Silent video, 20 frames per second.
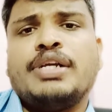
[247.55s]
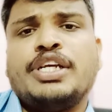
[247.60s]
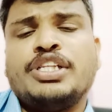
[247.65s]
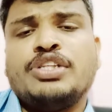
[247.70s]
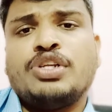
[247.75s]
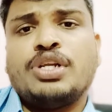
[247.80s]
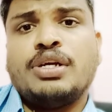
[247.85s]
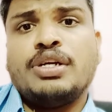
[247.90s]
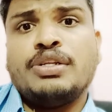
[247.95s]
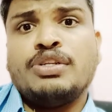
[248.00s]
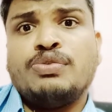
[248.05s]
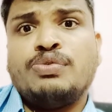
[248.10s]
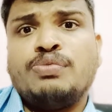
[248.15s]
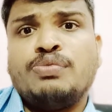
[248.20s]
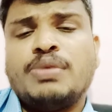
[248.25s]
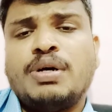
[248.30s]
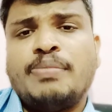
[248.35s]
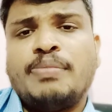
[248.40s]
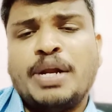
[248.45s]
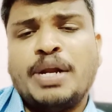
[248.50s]
இந்திர இன்னும்
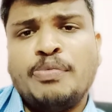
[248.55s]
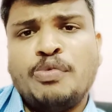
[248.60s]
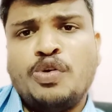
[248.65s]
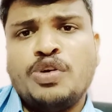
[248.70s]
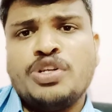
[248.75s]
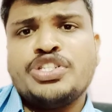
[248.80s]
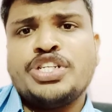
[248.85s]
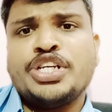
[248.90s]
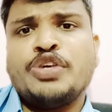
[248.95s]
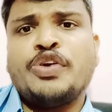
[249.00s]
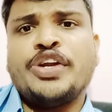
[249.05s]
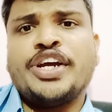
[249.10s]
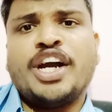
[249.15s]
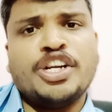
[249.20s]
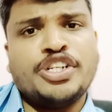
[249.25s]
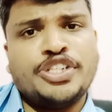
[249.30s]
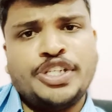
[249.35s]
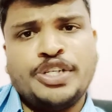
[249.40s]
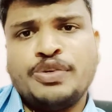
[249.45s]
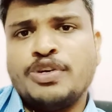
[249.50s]
மன்மோகன் சிங்கோடைய
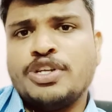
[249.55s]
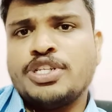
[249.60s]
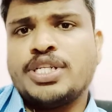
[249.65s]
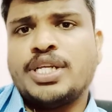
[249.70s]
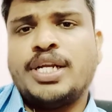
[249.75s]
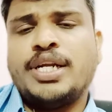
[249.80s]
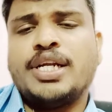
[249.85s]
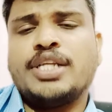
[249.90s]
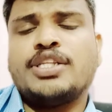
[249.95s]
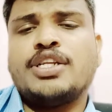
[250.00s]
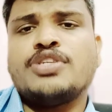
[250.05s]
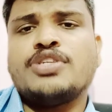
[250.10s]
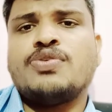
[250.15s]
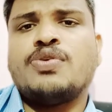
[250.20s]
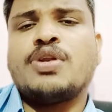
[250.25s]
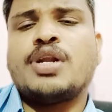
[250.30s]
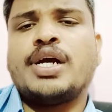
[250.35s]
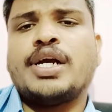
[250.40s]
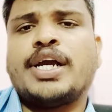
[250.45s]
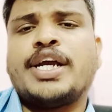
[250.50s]
ஆட்சின்னு கூட சில இடத்துல
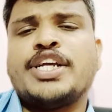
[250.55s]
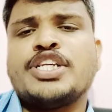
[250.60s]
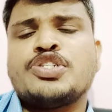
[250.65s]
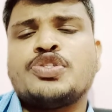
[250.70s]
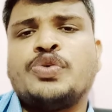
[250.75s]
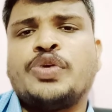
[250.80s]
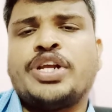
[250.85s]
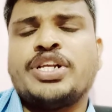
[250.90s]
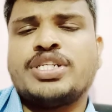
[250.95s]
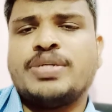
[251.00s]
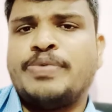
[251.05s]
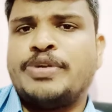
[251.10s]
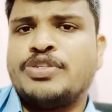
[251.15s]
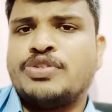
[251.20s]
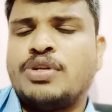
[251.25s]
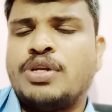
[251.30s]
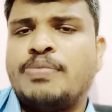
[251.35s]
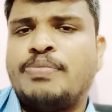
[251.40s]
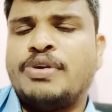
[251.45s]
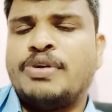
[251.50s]
சொல்கிறாங்க ஹிஸ்டோரியன்ஸ் அப்படி
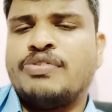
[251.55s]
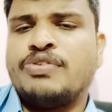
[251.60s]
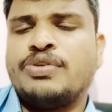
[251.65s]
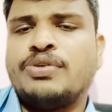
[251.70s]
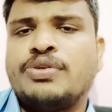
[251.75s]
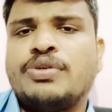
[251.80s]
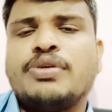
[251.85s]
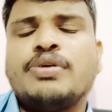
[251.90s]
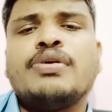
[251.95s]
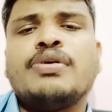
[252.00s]
சொல்லப்படுவதுண்டு